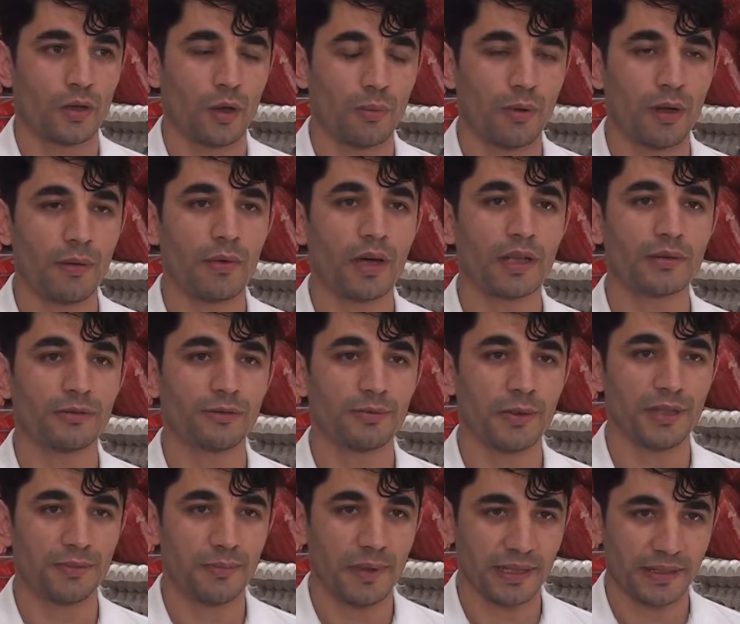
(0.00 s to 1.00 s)
Toplam
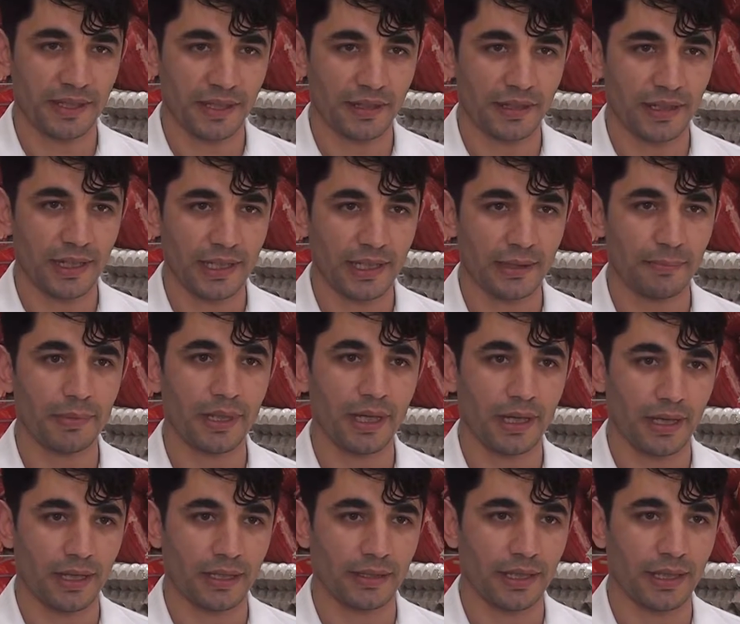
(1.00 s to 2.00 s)
65 metrekarelik bir
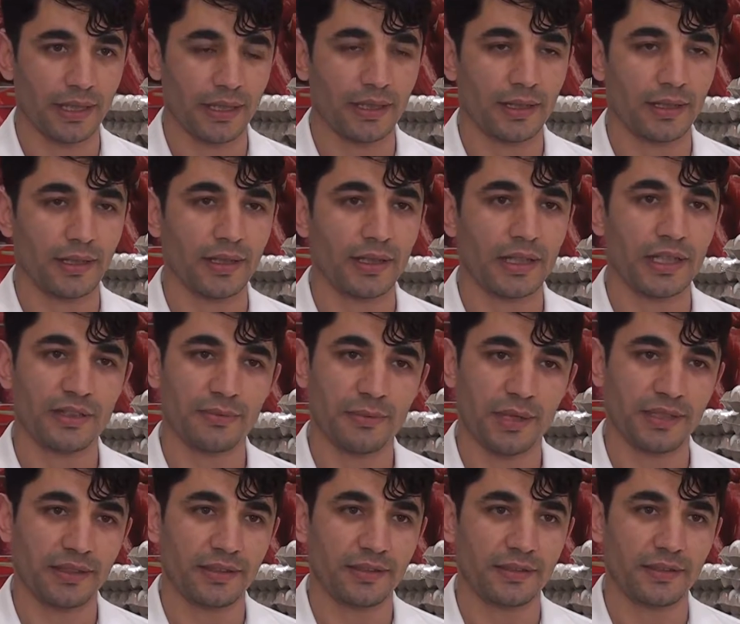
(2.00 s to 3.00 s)
alanda
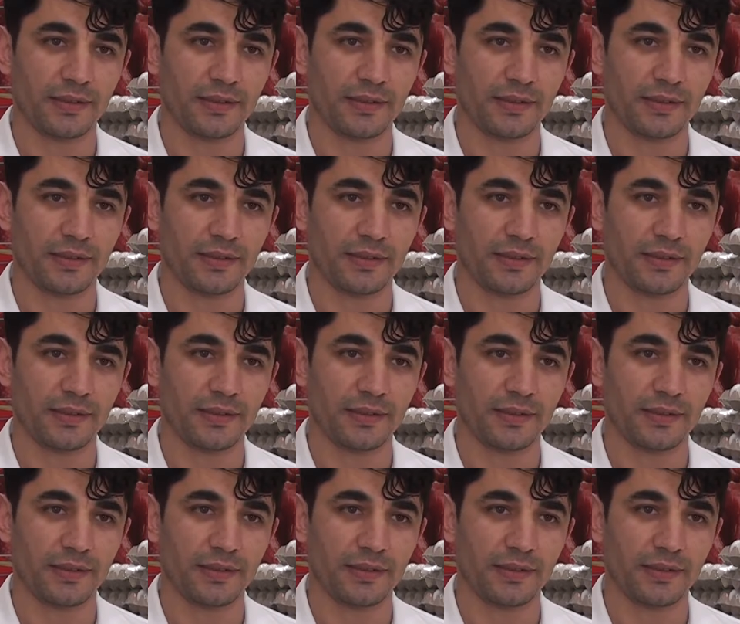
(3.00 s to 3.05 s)
hizmet